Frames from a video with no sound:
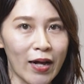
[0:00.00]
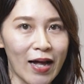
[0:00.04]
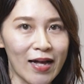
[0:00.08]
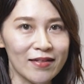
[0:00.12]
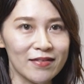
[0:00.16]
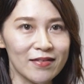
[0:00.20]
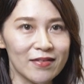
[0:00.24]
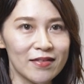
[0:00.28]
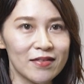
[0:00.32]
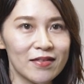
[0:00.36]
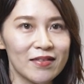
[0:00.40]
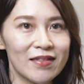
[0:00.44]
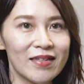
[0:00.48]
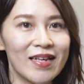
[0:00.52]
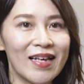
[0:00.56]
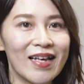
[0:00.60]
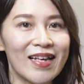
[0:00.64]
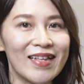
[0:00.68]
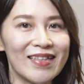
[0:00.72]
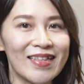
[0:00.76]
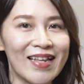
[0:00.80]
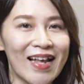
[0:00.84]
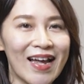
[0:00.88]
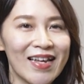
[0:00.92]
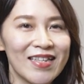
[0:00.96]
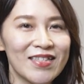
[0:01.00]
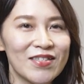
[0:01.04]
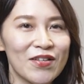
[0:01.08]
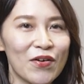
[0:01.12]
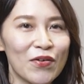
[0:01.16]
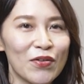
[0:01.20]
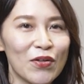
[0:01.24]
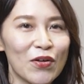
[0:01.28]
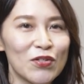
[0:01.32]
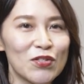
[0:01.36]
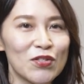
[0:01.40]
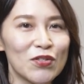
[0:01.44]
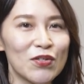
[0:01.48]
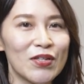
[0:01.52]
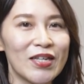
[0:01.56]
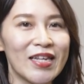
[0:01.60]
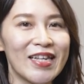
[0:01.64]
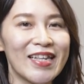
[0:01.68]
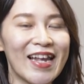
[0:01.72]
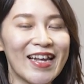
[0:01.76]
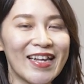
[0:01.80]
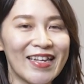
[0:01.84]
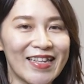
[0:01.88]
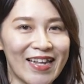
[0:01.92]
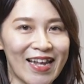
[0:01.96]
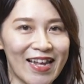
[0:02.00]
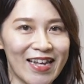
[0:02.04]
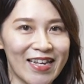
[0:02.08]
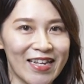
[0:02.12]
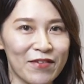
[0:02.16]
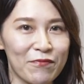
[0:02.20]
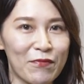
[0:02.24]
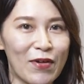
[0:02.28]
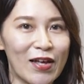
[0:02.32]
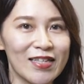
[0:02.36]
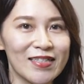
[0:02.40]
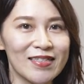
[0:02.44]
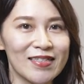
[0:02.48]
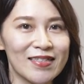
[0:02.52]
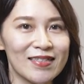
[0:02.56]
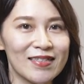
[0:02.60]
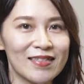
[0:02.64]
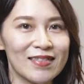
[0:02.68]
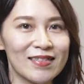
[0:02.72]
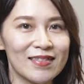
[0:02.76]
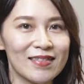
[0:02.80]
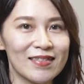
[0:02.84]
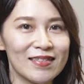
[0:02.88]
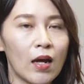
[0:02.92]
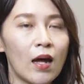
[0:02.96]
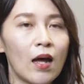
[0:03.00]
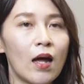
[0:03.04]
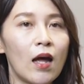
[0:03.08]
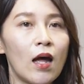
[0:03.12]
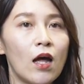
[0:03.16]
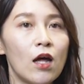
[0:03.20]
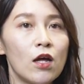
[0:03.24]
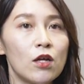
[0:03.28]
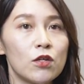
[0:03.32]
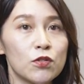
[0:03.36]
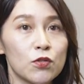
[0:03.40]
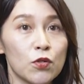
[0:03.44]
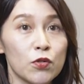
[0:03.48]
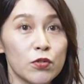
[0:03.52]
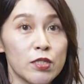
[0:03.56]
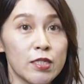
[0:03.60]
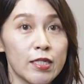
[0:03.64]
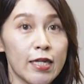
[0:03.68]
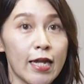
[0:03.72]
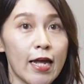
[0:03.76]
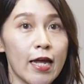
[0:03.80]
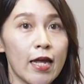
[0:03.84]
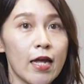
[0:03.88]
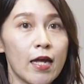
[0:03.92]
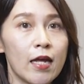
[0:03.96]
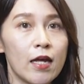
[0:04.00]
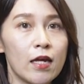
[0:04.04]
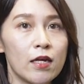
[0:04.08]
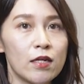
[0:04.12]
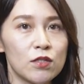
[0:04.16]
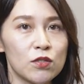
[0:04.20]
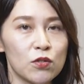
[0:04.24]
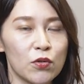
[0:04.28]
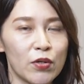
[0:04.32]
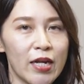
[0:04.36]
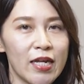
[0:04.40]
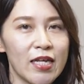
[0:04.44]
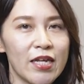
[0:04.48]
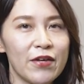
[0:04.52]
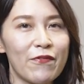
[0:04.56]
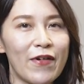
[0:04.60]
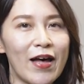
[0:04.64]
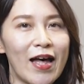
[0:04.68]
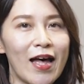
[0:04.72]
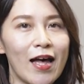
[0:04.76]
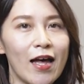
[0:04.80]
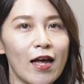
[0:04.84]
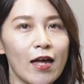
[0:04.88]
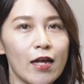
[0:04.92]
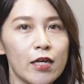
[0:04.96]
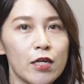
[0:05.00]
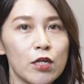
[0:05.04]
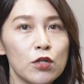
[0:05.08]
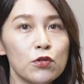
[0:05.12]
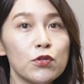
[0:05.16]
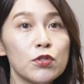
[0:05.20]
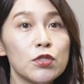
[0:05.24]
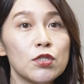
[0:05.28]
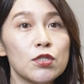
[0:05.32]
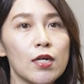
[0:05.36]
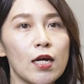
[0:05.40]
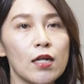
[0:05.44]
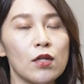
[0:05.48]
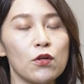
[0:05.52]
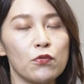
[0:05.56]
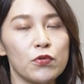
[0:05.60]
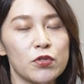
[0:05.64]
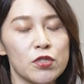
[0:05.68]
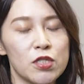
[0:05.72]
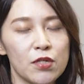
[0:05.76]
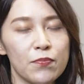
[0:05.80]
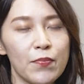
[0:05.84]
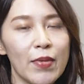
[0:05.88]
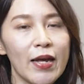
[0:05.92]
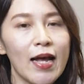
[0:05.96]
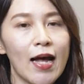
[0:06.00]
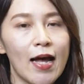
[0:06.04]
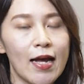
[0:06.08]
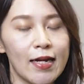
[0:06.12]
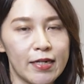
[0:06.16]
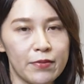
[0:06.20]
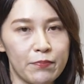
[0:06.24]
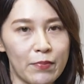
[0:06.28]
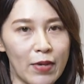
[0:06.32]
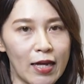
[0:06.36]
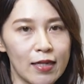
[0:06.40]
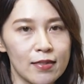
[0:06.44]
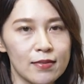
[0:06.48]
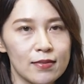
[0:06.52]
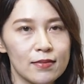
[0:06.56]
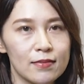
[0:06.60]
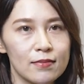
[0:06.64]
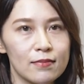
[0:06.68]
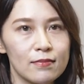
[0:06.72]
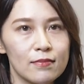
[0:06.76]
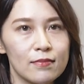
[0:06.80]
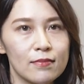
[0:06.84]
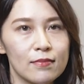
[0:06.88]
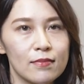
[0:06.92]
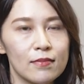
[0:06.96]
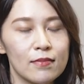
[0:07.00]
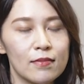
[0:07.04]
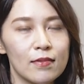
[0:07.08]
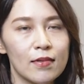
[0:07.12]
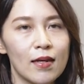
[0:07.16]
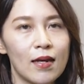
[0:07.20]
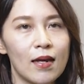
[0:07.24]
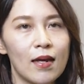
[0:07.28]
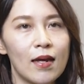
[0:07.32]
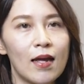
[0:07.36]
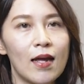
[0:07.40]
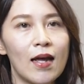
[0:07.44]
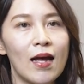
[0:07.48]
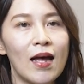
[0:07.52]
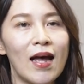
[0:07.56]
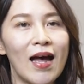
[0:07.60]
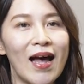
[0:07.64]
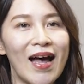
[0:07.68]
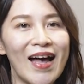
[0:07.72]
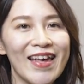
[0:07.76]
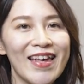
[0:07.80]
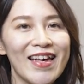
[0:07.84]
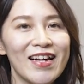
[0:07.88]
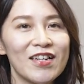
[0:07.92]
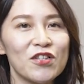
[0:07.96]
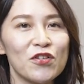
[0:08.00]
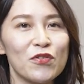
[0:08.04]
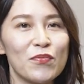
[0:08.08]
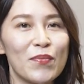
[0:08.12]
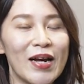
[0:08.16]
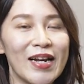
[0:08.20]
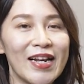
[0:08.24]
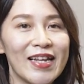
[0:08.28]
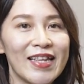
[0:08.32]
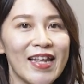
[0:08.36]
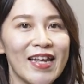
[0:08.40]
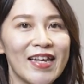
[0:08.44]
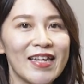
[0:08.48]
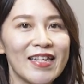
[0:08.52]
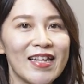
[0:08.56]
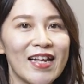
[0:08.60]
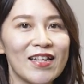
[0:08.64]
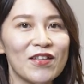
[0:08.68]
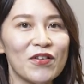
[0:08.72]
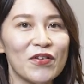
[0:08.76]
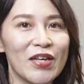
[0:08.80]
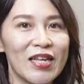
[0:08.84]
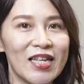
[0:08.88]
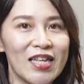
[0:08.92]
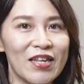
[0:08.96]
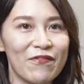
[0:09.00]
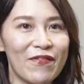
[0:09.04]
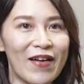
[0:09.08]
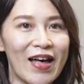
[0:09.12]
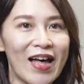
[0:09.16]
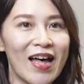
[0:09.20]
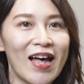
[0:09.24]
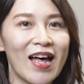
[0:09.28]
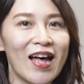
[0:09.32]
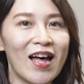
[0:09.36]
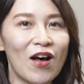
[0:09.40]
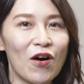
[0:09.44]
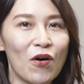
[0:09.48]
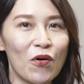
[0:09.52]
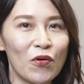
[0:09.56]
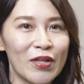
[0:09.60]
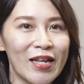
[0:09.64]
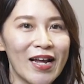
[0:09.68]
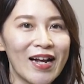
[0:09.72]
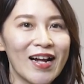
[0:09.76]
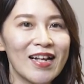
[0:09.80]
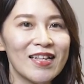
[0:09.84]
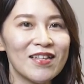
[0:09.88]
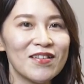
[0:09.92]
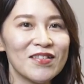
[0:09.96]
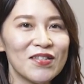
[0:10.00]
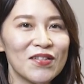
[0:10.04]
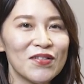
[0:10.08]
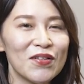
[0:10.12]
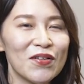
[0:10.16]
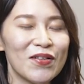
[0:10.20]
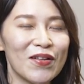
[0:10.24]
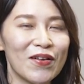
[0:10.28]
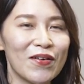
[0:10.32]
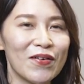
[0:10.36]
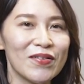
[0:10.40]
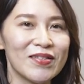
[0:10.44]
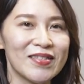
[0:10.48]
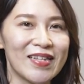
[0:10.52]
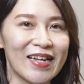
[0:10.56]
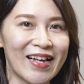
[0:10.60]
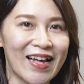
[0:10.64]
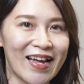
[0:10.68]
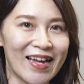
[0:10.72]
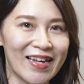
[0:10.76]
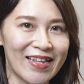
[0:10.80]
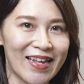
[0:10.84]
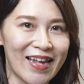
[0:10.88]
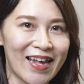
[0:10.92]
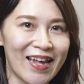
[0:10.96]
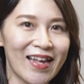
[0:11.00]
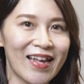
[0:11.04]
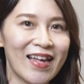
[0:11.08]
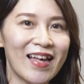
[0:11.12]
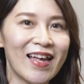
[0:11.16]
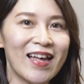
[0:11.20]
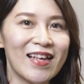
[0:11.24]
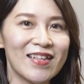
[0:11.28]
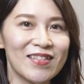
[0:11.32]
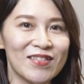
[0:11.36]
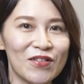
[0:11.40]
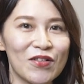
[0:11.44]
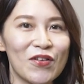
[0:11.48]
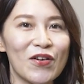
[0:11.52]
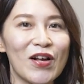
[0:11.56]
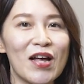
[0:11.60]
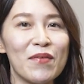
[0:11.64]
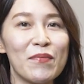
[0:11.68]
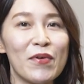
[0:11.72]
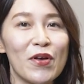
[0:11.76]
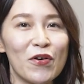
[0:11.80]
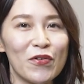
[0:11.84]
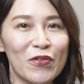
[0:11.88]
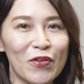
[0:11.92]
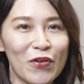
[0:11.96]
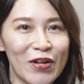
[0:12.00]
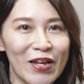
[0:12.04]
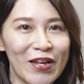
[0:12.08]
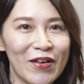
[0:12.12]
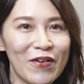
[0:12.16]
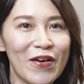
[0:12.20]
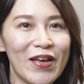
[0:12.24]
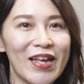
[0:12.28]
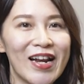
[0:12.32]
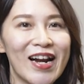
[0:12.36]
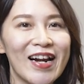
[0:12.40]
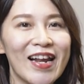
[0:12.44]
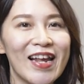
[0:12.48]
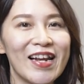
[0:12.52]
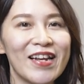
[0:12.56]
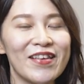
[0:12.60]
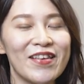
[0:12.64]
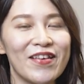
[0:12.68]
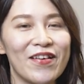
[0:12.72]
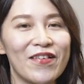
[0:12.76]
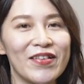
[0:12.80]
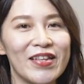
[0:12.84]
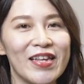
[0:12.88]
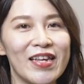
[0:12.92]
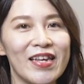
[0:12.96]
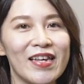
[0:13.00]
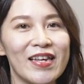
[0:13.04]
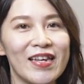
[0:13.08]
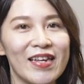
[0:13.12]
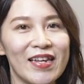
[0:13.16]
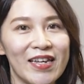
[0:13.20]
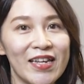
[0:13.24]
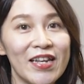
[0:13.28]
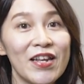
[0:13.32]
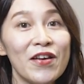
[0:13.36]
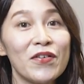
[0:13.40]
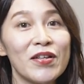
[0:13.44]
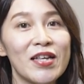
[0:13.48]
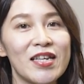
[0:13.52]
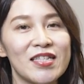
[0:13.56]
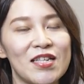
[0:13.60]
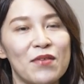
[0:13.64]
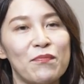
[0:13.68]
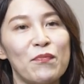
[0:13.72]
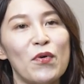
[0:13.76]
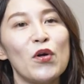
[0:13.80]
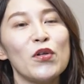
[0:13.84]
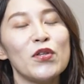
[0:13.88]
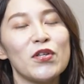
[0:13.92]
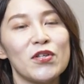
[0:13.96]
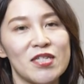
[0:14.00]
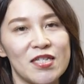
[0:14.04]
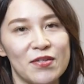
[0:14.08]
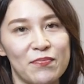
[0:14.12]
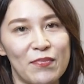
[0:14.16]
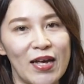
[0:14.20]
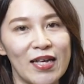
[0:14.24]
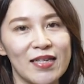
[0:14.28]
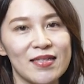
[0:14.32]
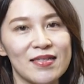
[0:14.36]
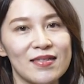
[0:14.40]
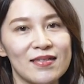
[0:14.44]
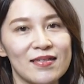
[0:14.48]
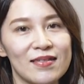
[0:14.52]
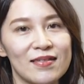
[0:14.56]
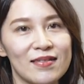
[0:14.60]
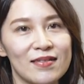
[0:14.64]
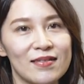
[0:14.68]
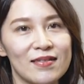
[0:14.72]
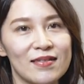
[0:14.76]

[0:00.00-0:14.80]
格、内臓の順にできていきます。そしてそれにはいくつかの節目があります。早く生まれてきた時にはお腹の外の世界でその壁を乗り越えられるように医療でサポートします。